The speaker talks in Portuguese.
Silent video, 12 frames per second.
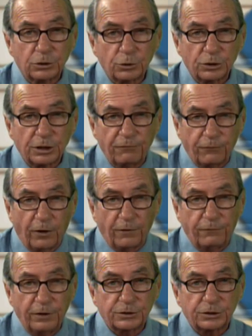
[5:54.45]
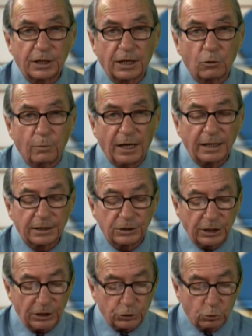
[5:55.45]
Josefovics da comarca
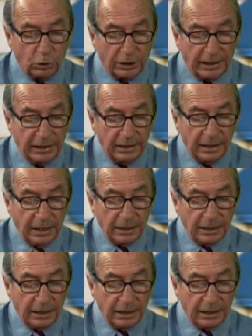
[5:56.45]
de Ascurra,